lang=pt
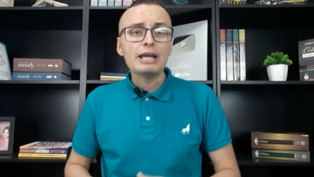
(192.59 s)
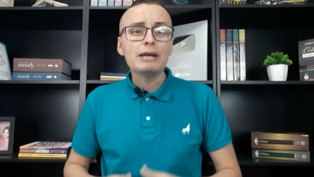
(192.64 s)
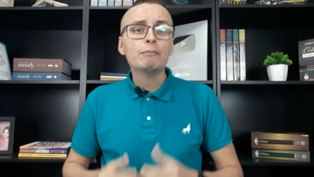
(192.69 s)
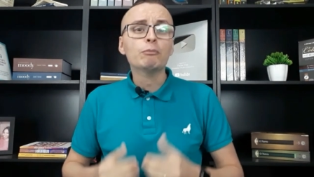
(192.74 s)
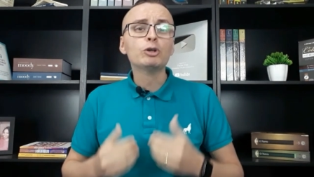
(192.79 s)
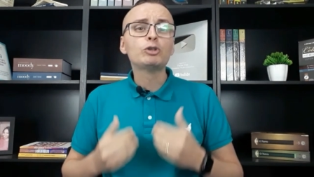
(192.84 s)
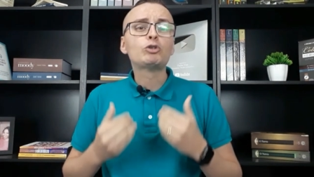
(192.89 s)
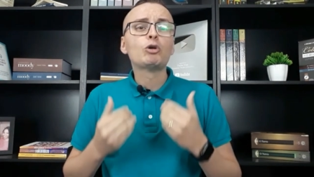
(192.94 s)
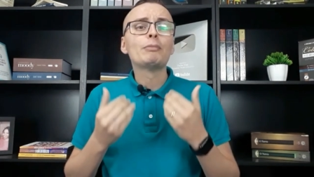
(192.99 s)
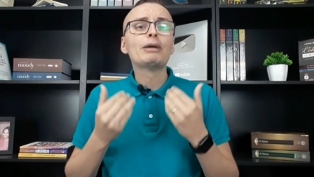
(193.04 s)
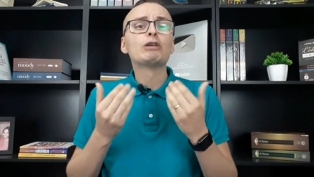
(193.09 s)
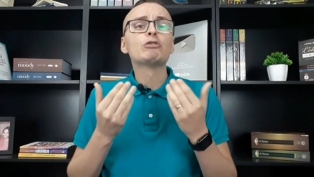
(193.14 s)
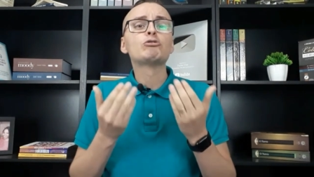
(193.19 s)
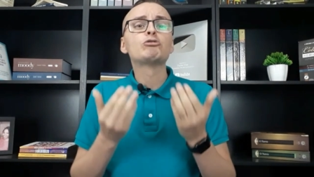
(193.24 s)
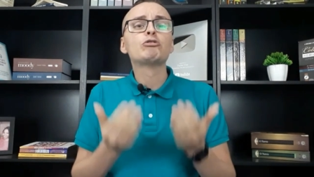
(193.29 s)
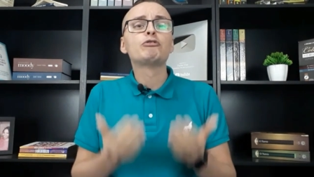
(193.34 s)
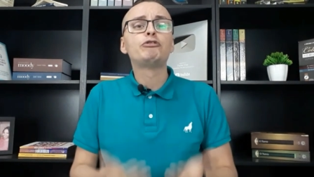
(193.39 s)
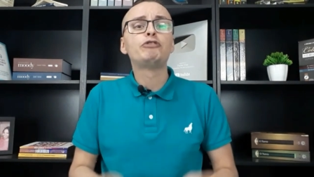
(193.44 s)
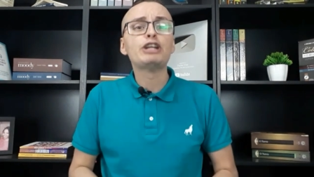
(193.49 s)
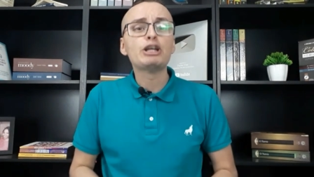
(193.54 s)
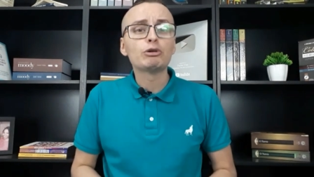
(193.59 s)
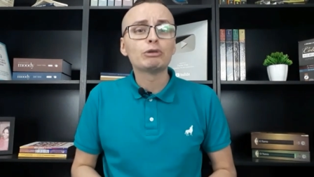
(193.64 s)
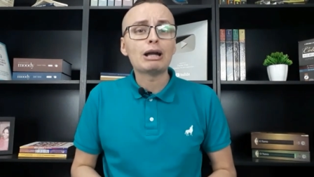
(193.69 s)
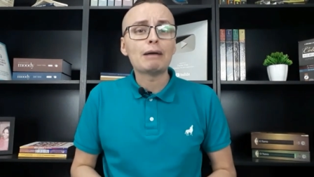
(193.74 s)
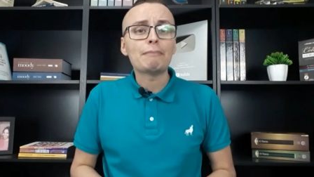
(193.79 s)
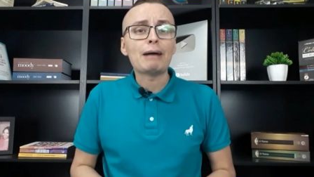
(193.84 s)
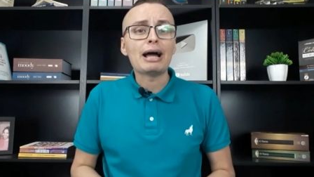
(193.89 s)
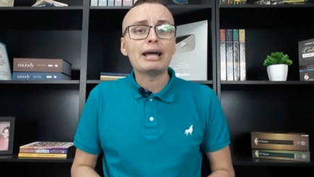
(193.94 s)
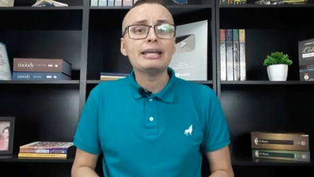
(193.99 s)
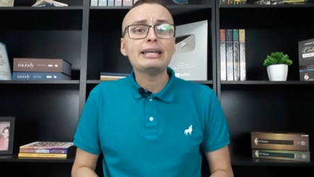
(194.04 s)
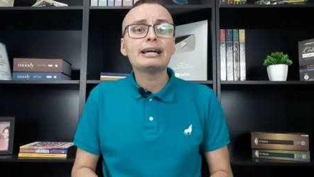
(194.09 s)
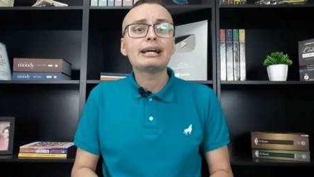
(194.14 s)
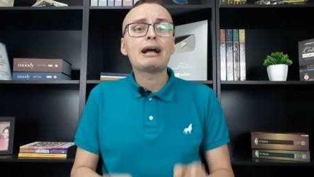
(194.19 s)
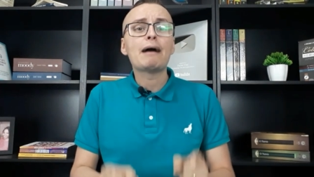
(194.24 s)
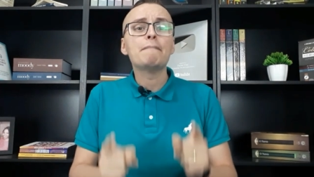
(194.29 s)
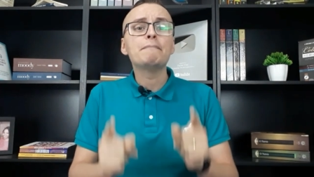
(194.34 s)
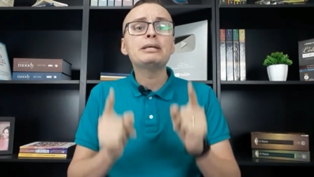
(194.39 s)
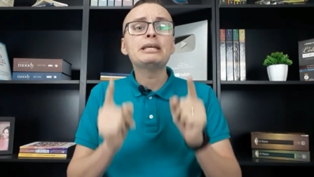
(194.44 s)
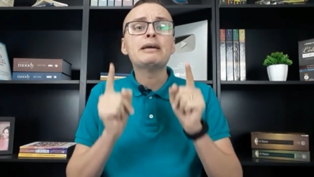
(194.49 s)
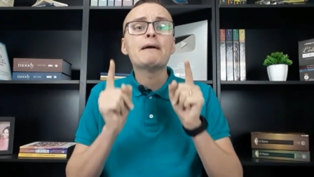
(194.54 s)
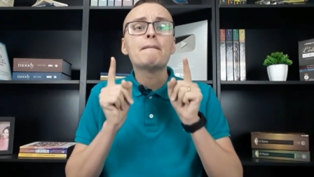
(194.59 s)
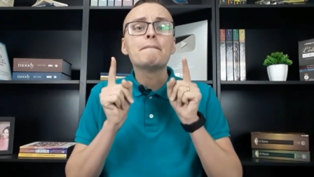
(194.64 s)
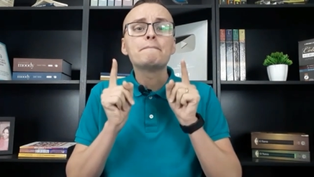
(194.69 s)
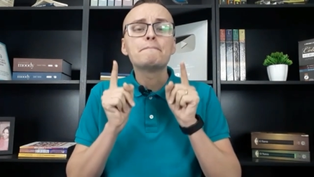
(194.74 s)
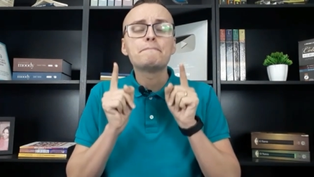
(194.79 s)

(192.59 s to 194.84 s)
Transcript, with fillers: e muito menos o frio na barriga me